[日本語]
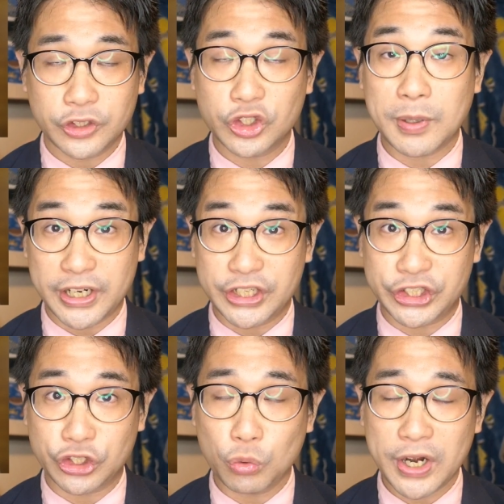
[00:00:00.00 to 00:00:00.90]
つまり
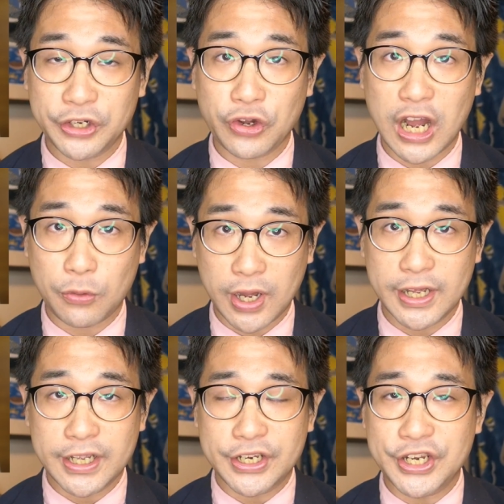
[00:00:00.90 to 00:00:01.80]
シロワニの歯
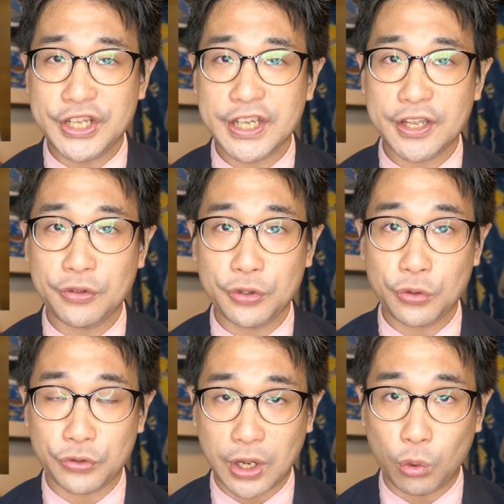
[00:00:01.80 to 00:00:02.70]
は人間の
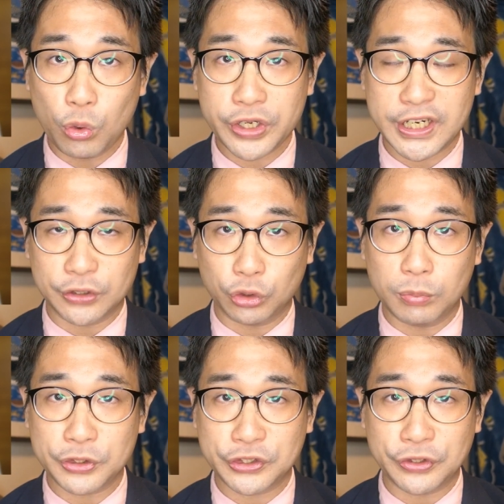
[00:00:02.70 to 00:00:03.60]
ような大きな
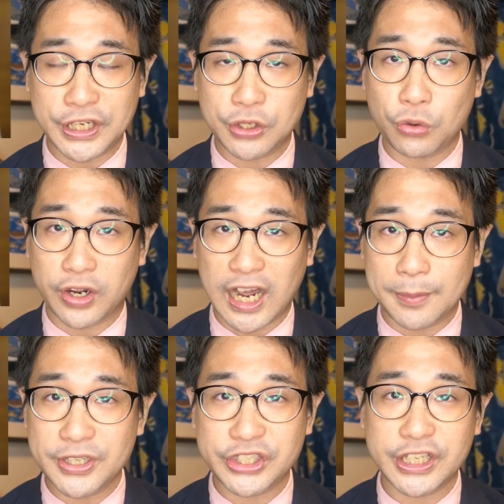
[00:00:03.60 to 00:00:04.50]
動物の肉を
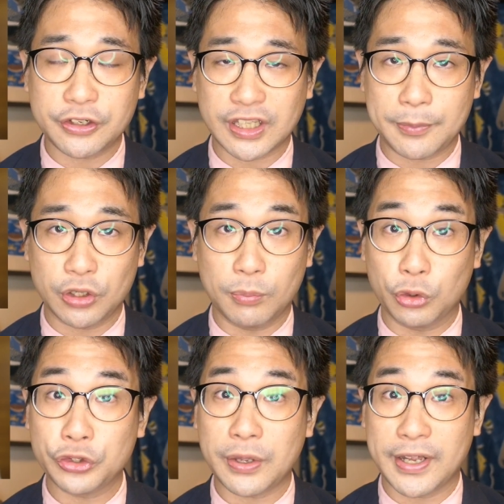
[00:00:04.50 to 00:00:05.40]
噛みちぎるための
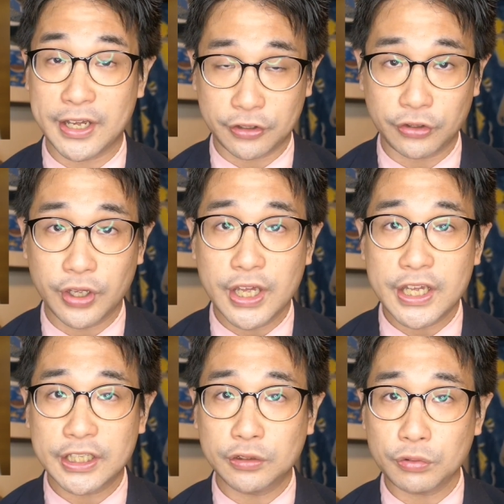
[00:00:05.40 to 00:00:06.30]
ものではなく、
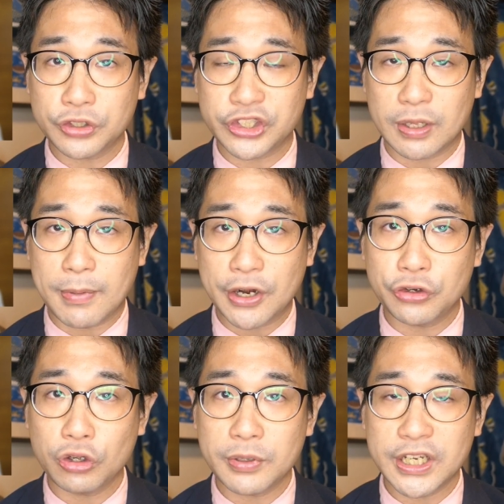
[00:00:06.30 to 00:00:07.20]
一口で
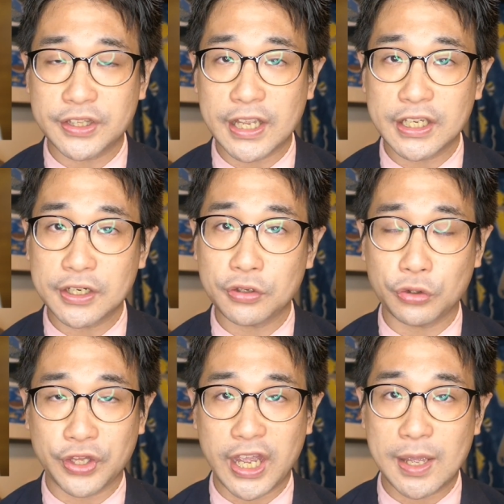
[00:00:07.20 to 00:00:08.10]
丸飲みにできる
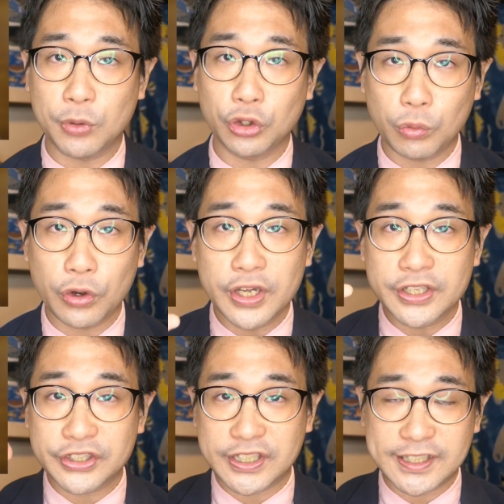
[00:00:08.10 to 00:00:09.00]
ような獲物を
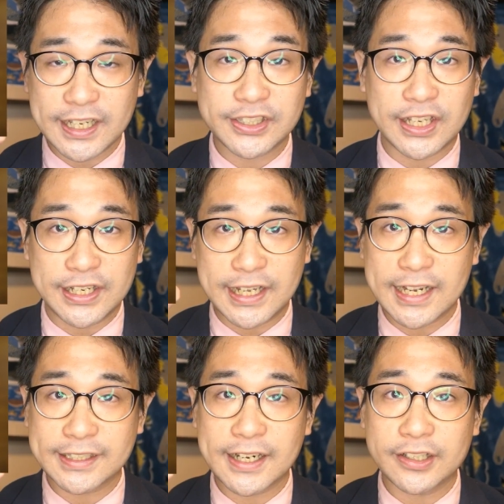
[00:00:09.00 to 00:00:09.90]
突き刺して逃
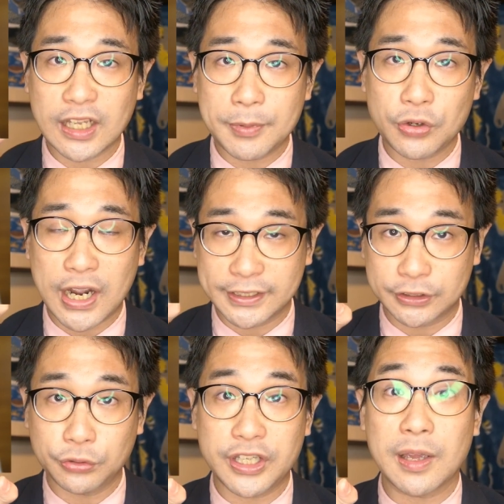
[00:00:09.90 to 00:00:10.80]
がさないための歯
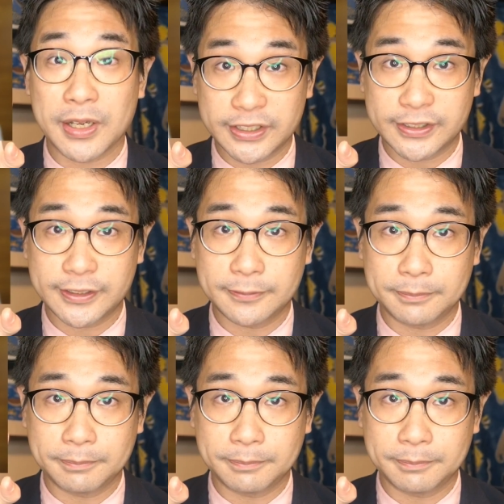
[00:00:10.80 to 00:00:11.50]
だと言えます。